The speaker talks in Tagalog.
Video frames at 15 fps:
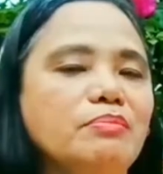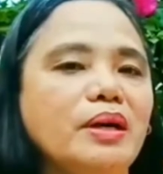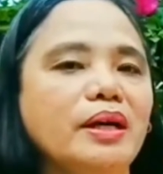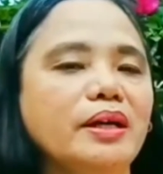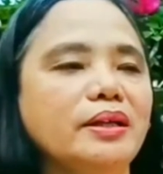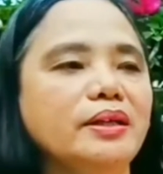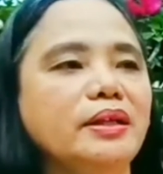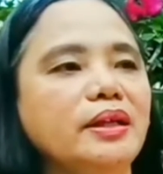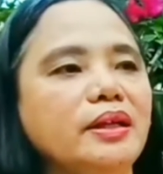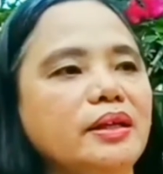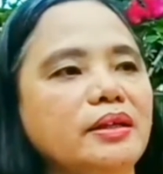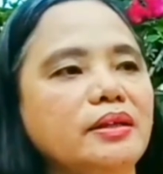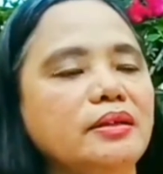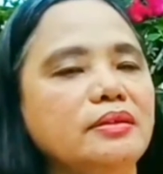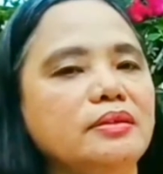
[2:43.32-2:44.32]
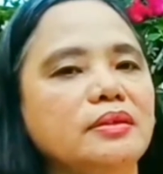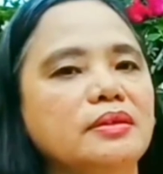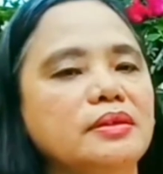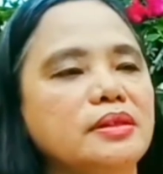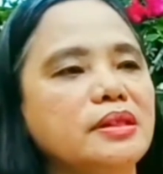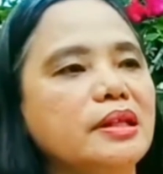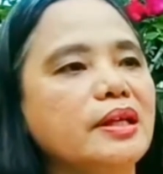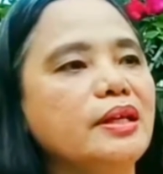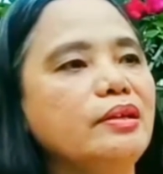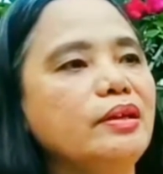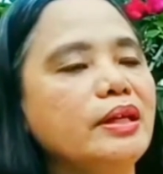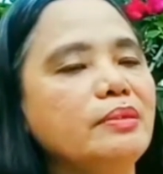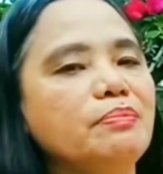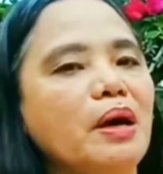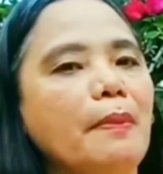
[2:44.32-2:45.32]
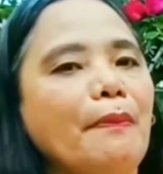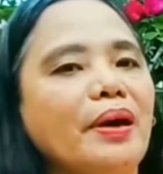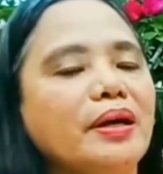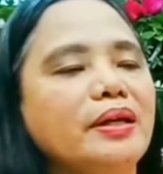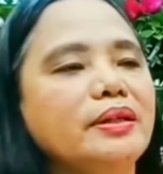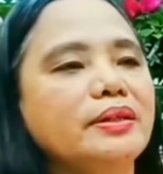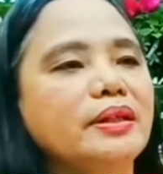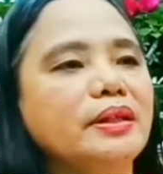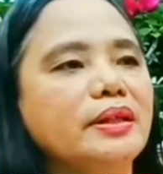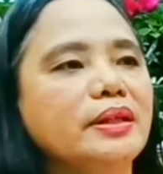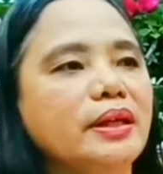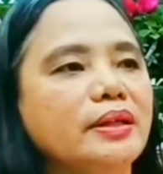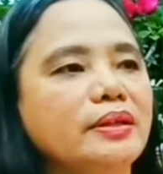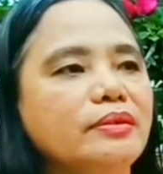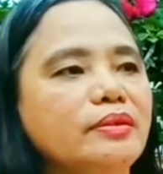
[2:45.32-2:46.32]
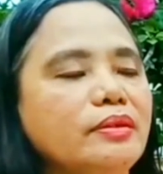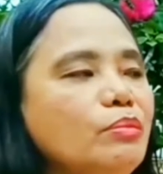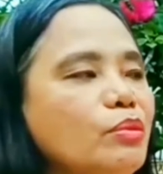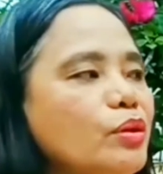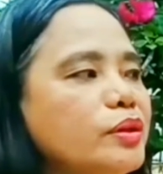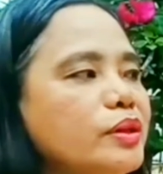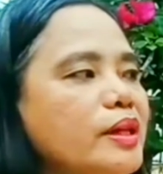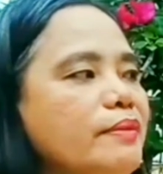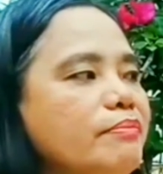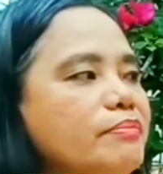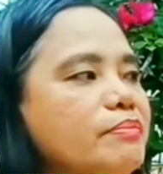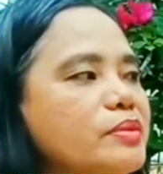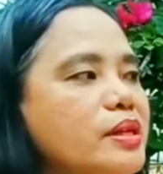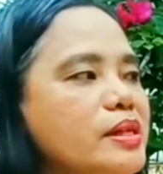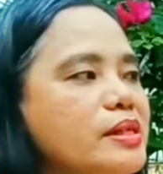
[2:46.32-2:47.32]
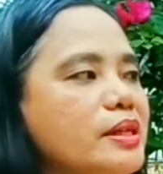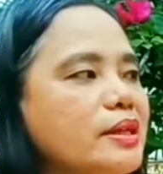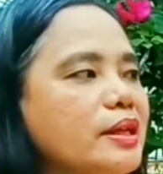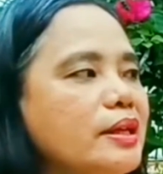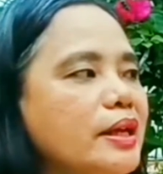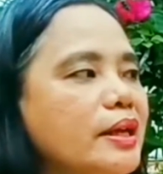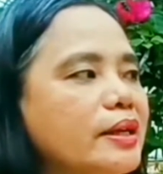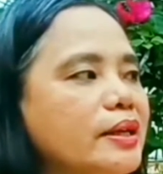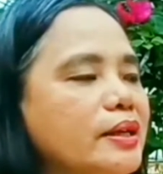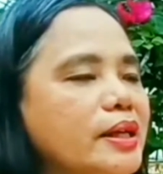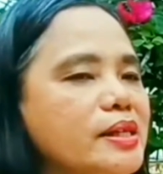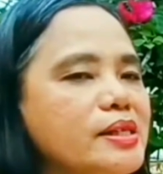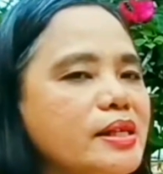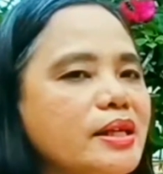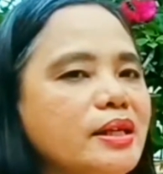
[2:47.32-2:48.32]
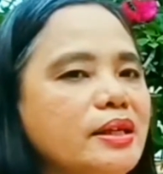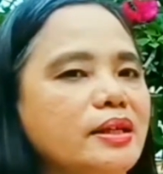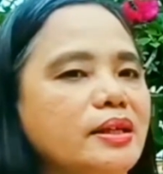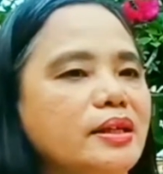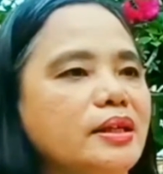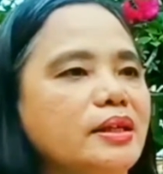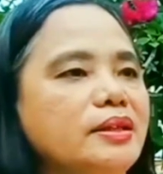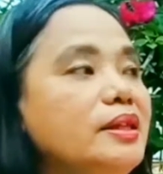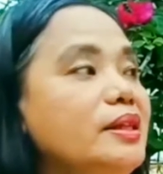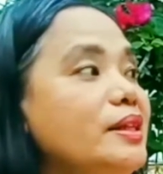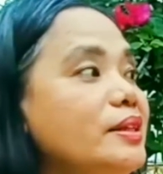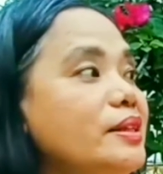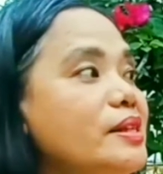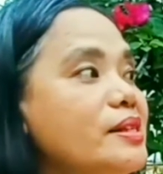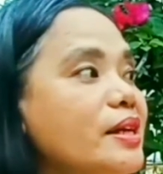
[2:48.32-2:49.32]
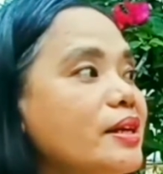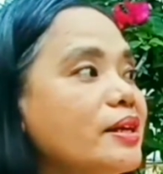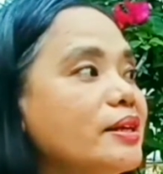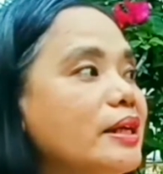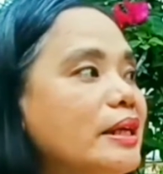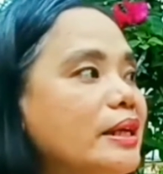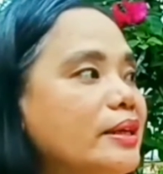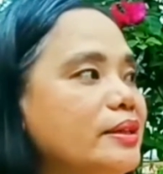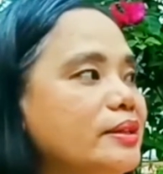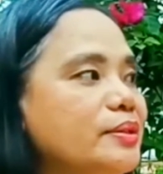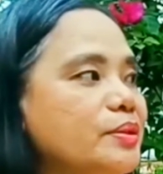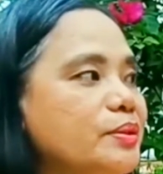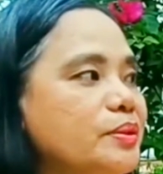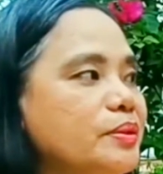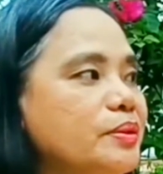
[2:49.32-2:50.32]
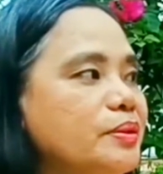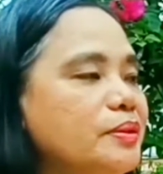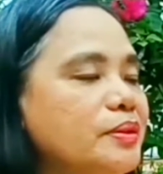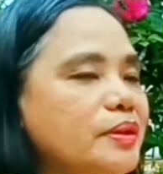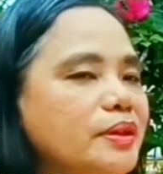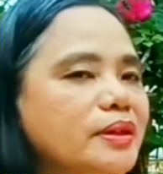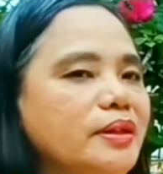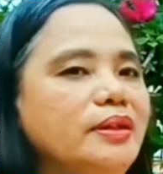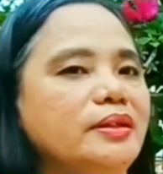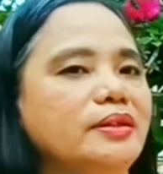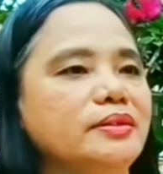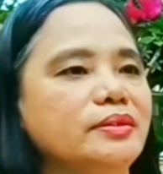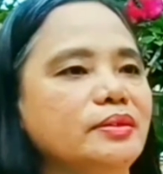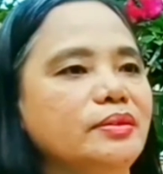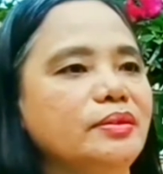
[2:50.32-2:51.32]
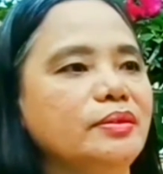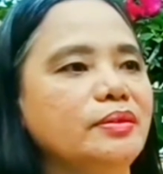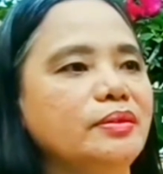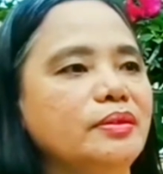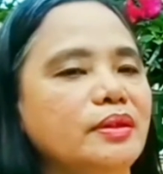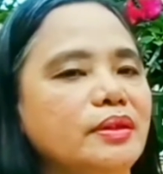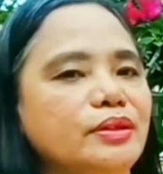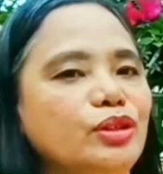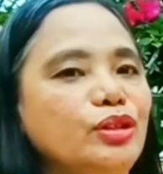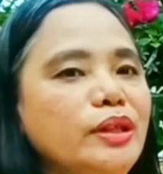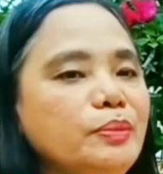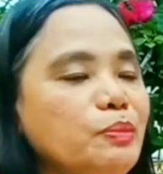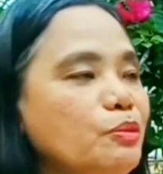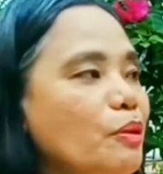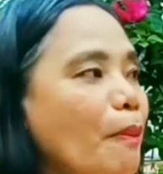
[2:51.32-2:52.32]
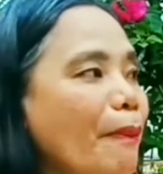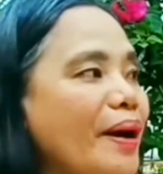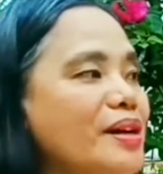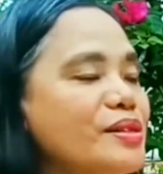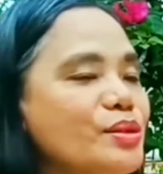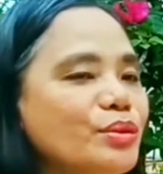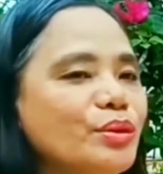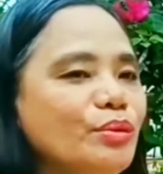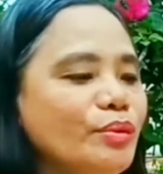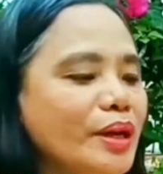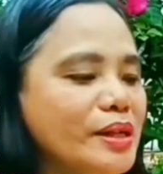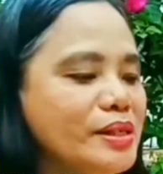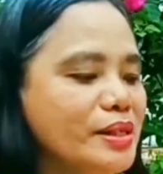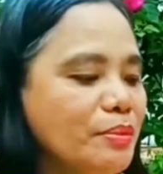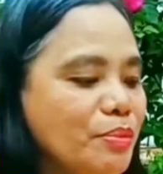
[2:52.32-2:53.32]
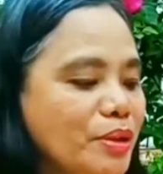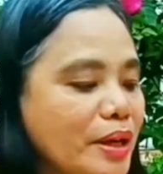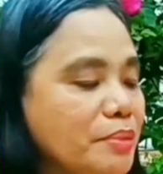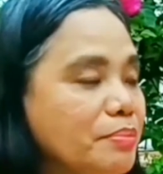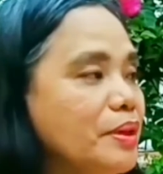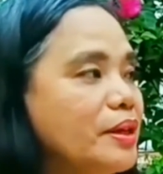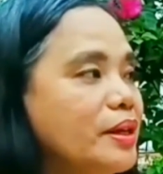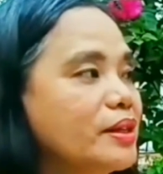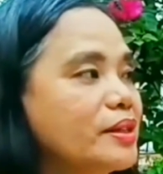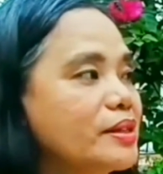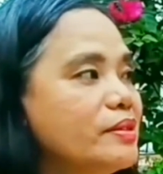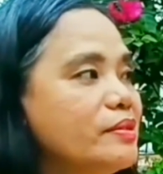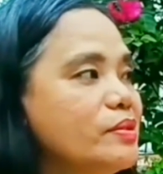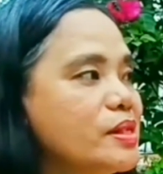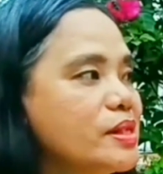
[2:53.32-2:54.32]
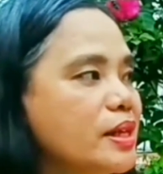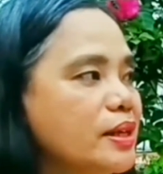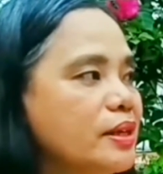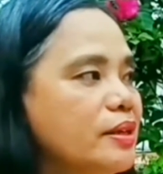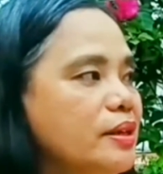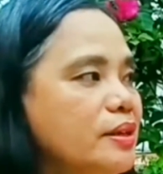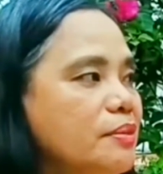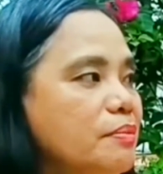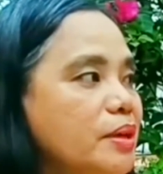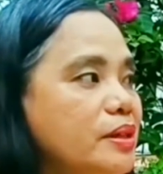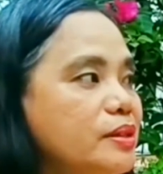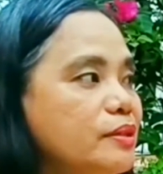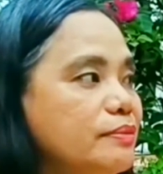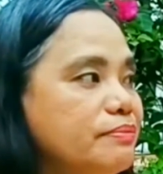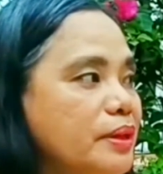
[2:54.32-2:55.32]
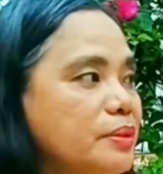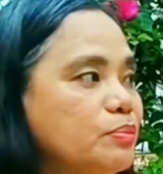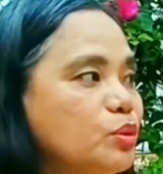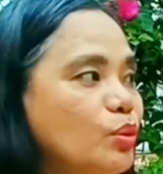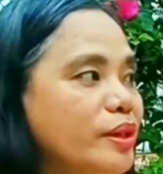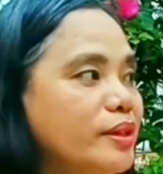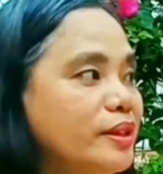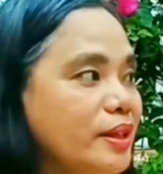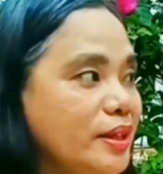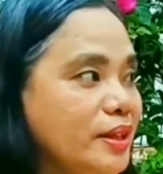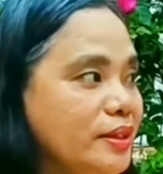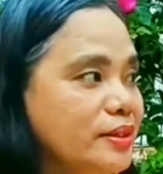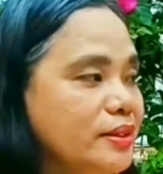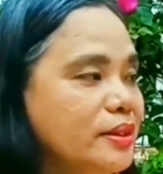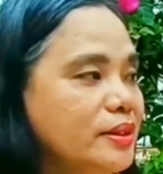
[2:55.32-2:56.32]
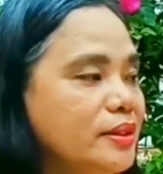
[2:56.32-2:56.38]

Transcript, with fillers: mga babae na sila yung nagpapakita ng ano, motive sa isang lalaki kasi dinidesire nila ito. Mm. -hmm. So, doon na pumapasok yung last na binabanggit ko sa Matthew 5.28 mm.